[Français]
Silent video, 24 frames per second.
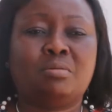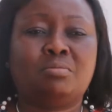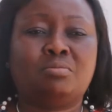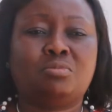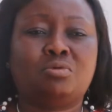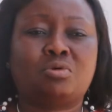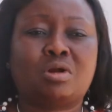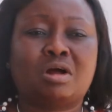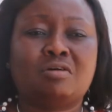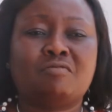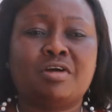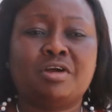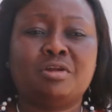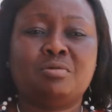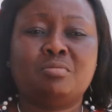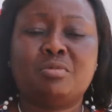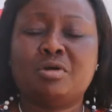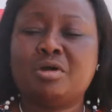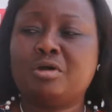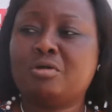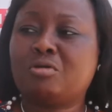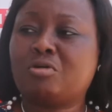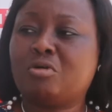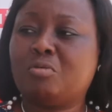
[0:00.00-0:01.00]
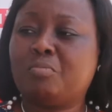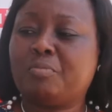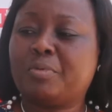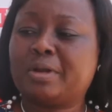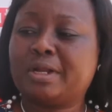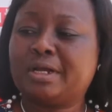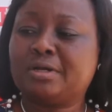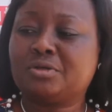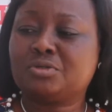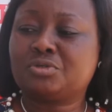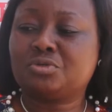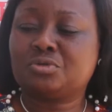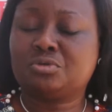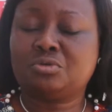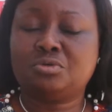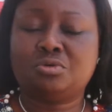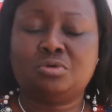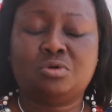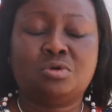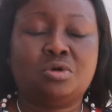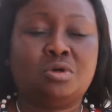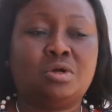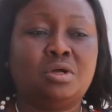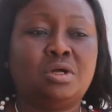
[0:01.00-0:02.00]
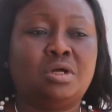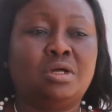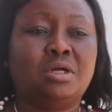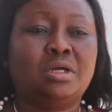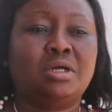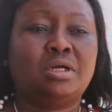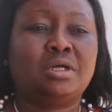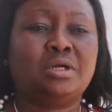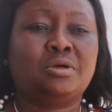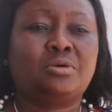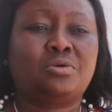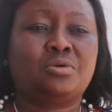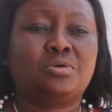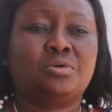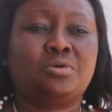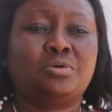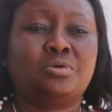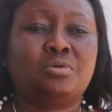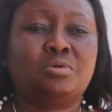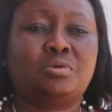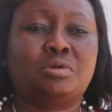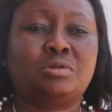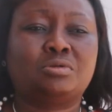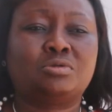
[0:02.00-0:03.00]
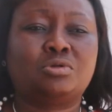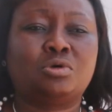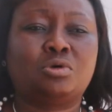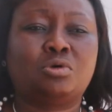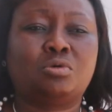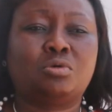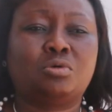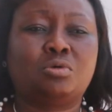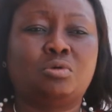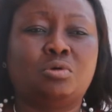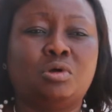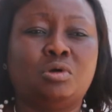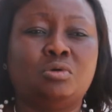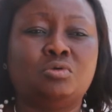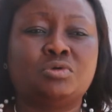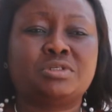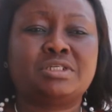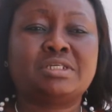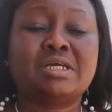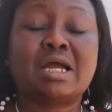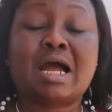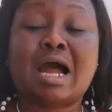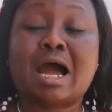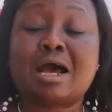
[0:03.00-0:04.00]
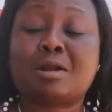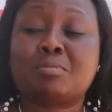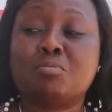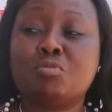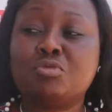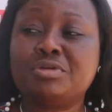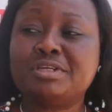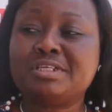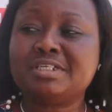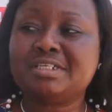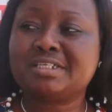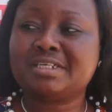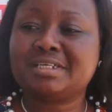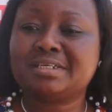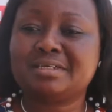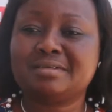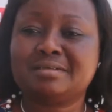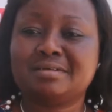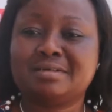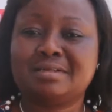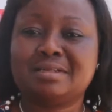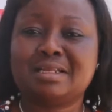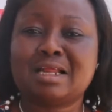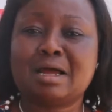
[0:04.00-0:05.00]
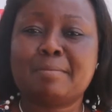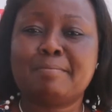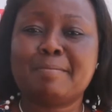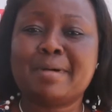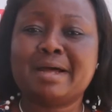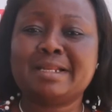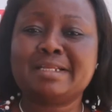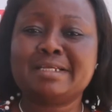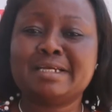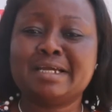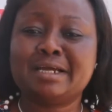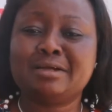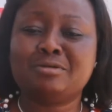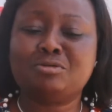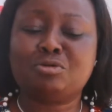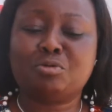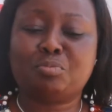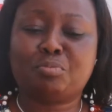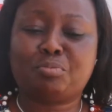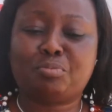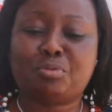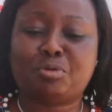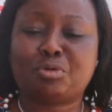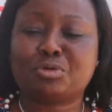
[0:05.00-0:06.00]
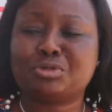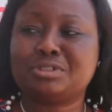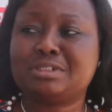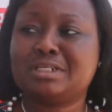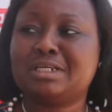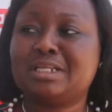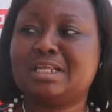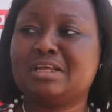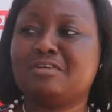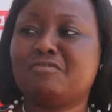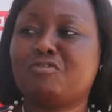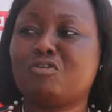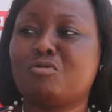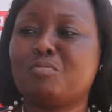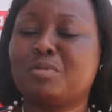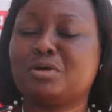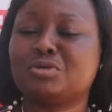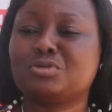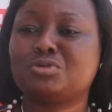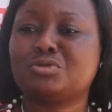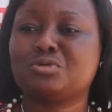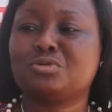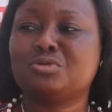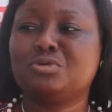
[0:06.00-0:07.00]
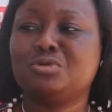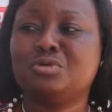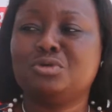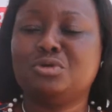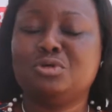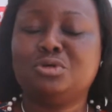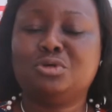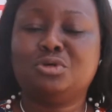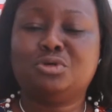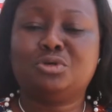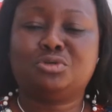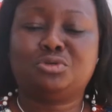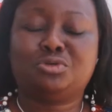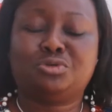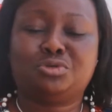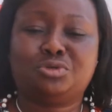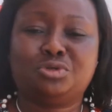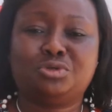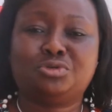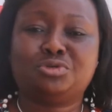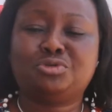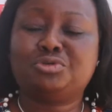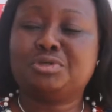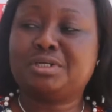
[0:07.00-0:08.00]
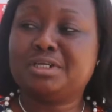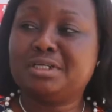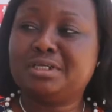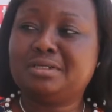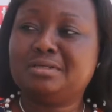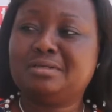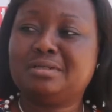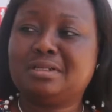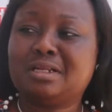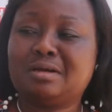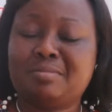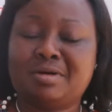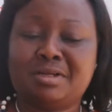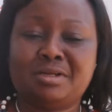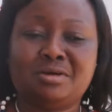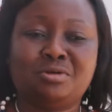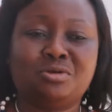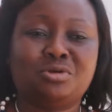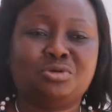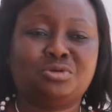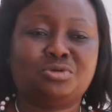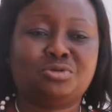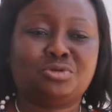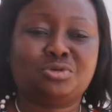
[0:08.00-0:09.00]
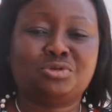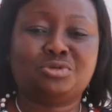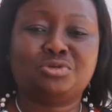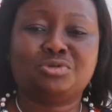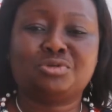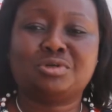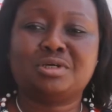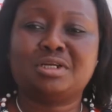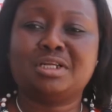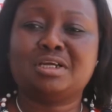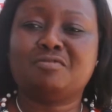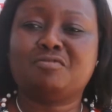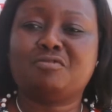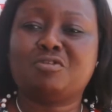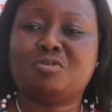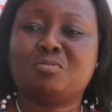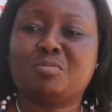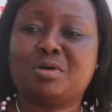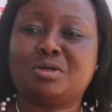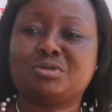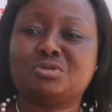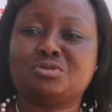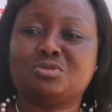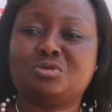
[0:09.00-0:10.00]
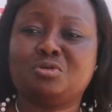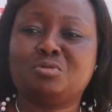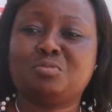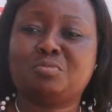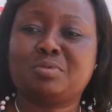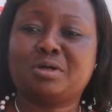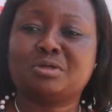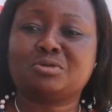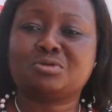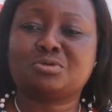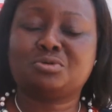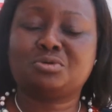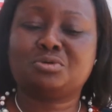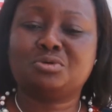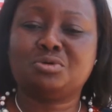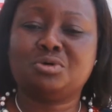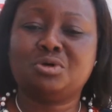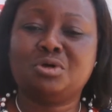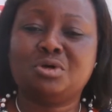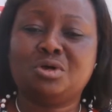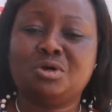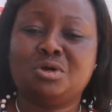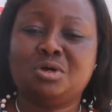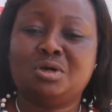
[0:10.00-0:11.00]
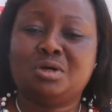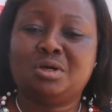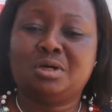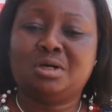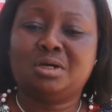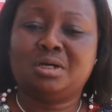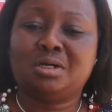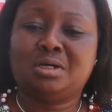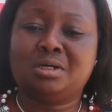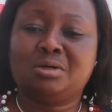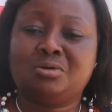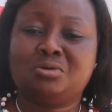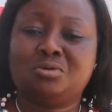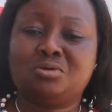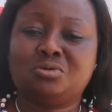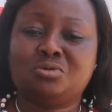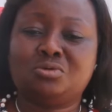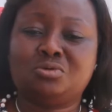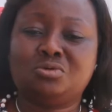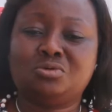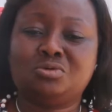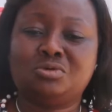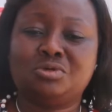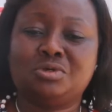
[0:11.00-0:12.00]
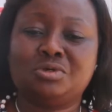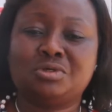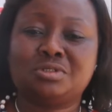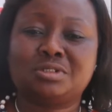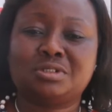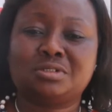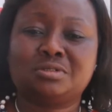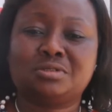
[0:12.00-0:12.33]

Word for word: pour avoir une meilleure compréhension et que de, aussi harmoniser la manière de porter l'information, structurer la manière de structurer l'information, parce que euh, au cours de